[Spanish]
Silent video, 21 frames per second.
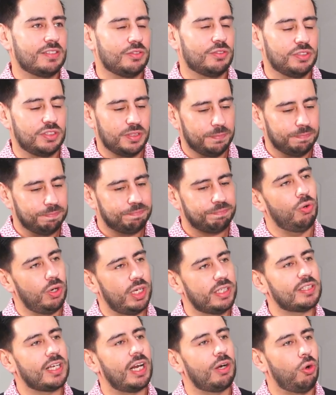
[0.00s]
Entonces,
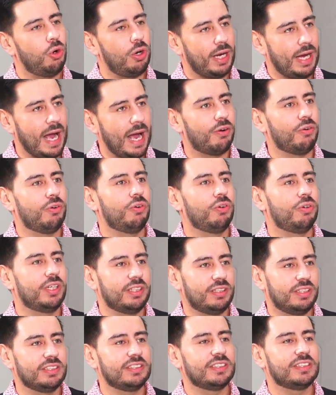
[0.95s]
es algo caro, ¿no?
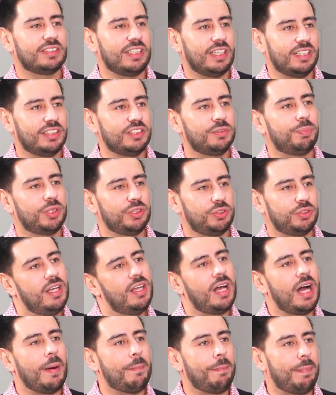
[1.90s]
Que tienes que estar
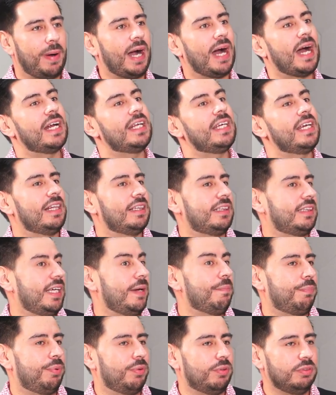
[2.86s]
dispuesto a pagar y el
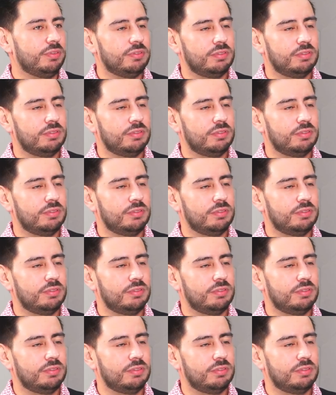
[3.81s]
tiempo, ¿no?